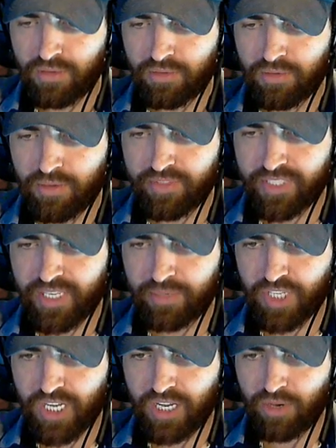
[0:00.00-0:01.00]
ما بعرف اذا
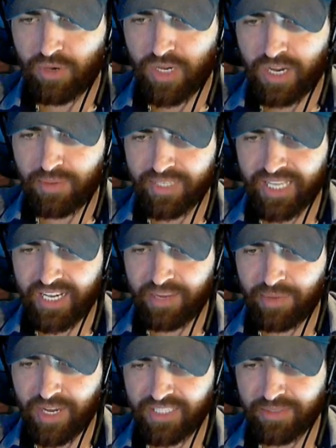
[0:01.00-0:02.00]
حيمشي حاله ولا لا ما تخليه
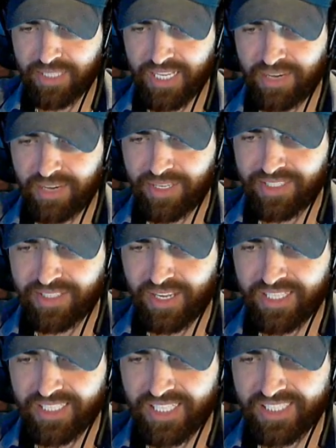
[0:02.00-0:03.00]
يعمل التي ما تخليه يعمل التي
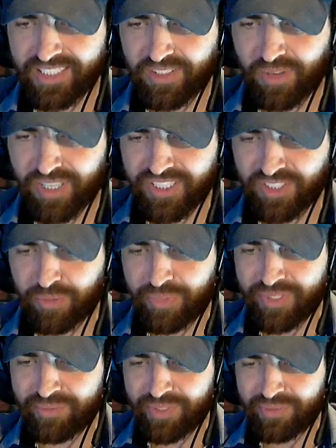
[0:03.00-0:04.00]
حصده حصده
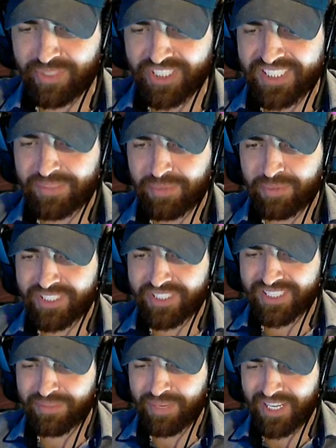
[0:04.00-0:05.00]
بجسمي
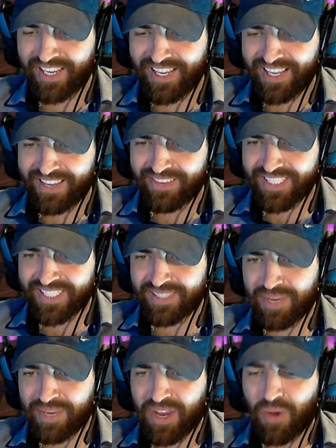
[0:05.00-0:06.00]
بجسمي
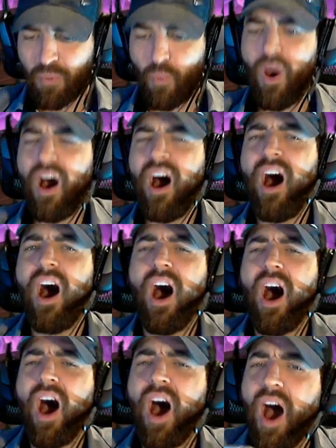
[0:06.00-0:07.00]
بجسمي
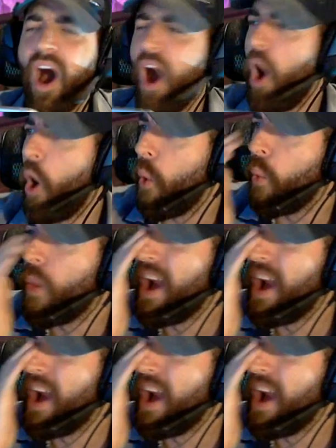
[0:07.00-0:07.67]
واو